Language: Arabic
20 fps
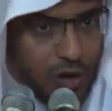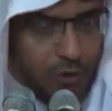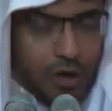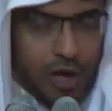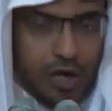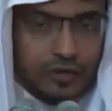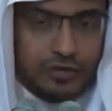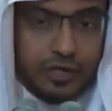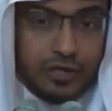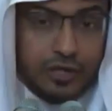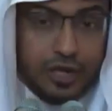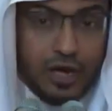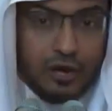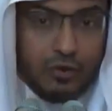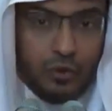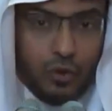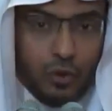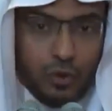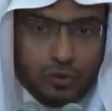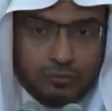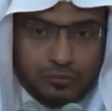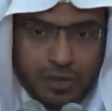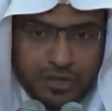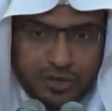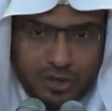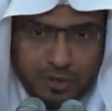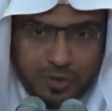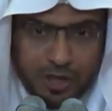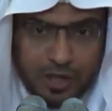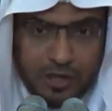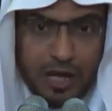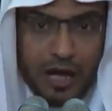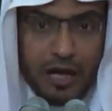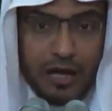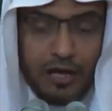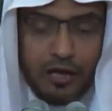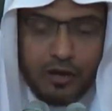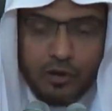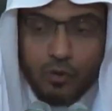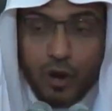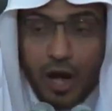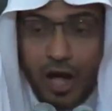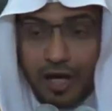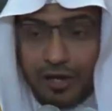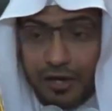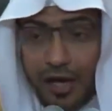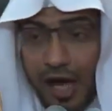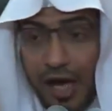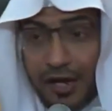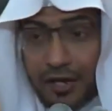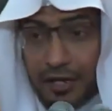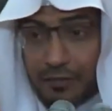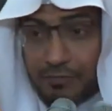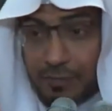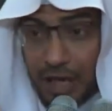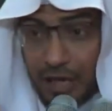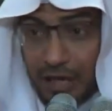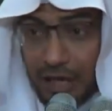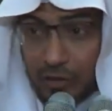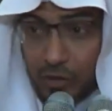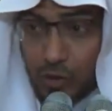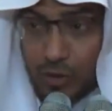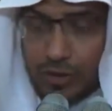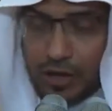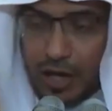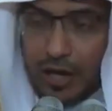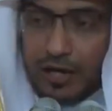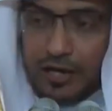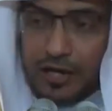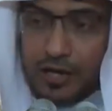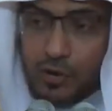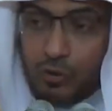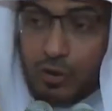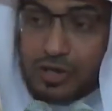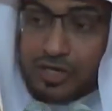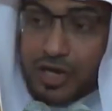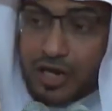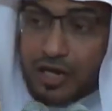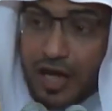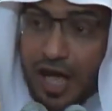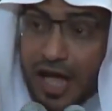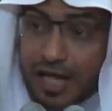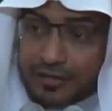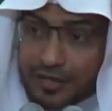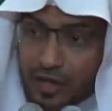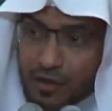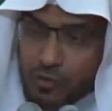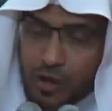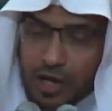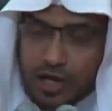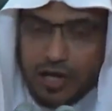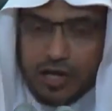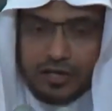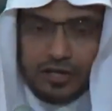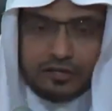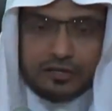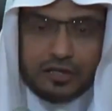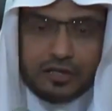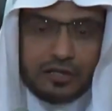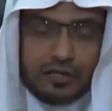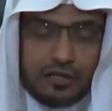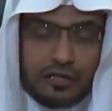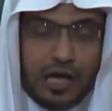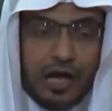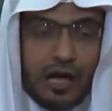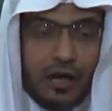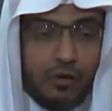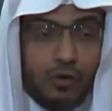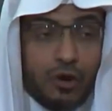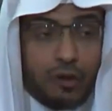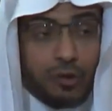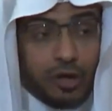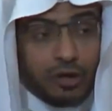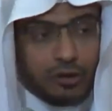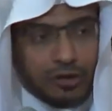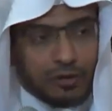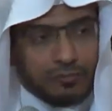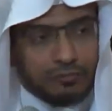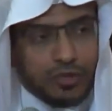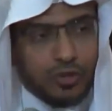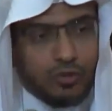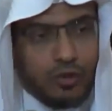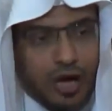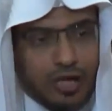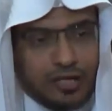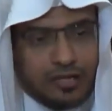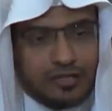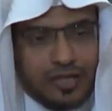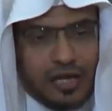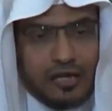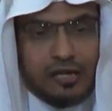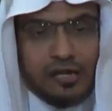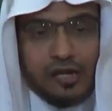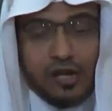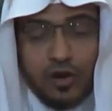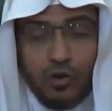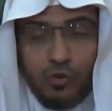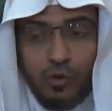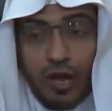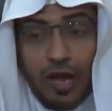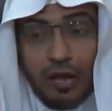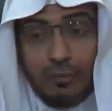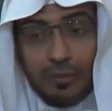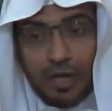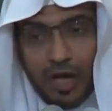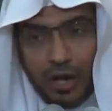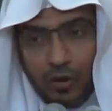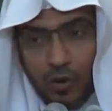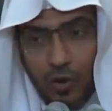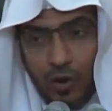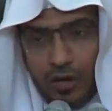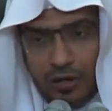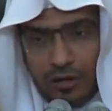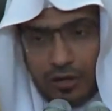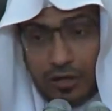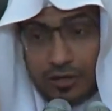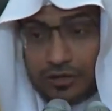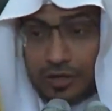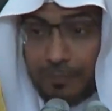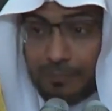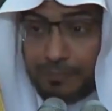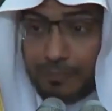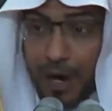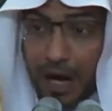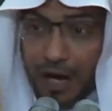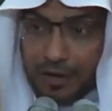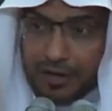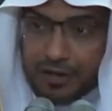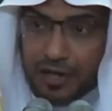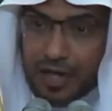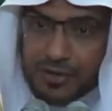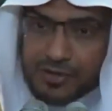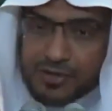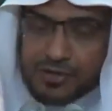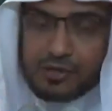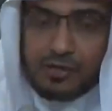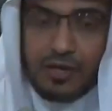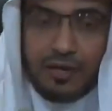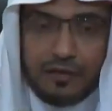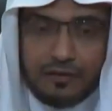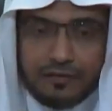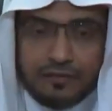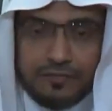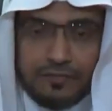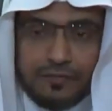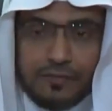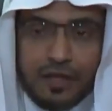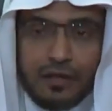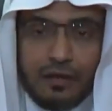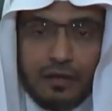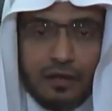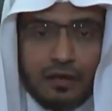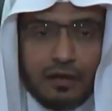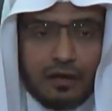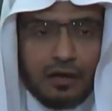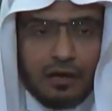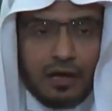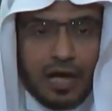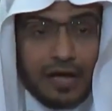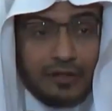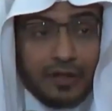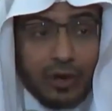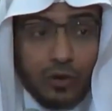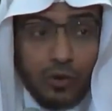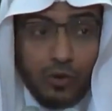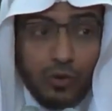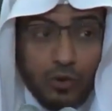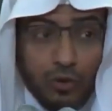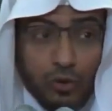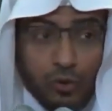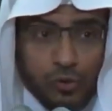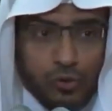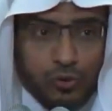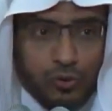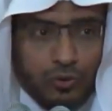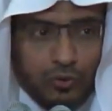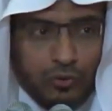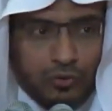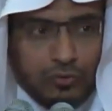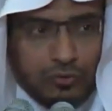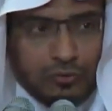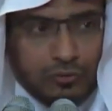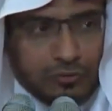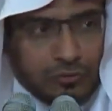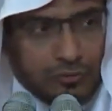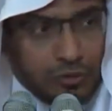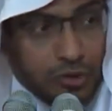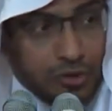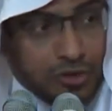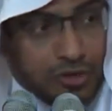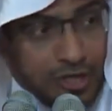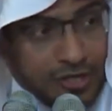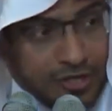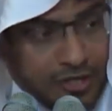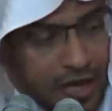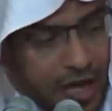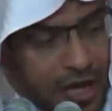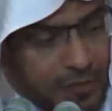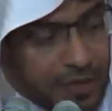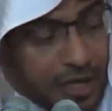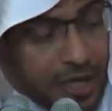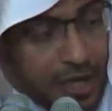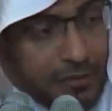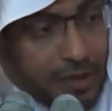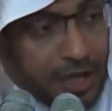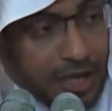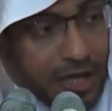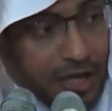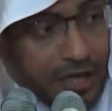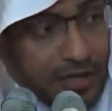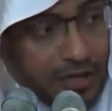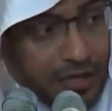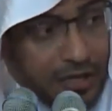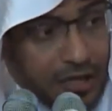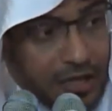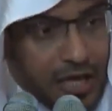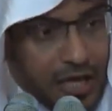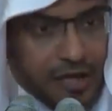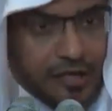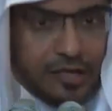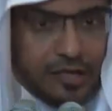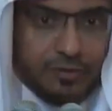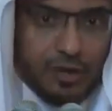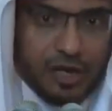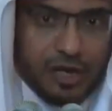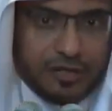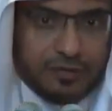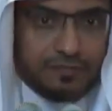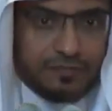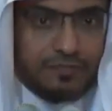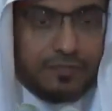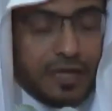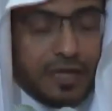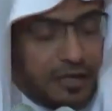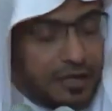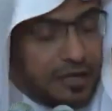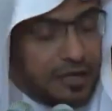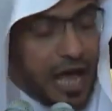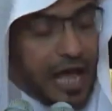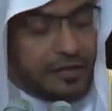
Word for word: وآتيناه الحكم صبيا وحنانا من لدنا وزكاة وكان تقيا وبرا بوالديه ولم يكن جبارا عصيا هذا كله يستسقى من خبر خليل الله إبراهيم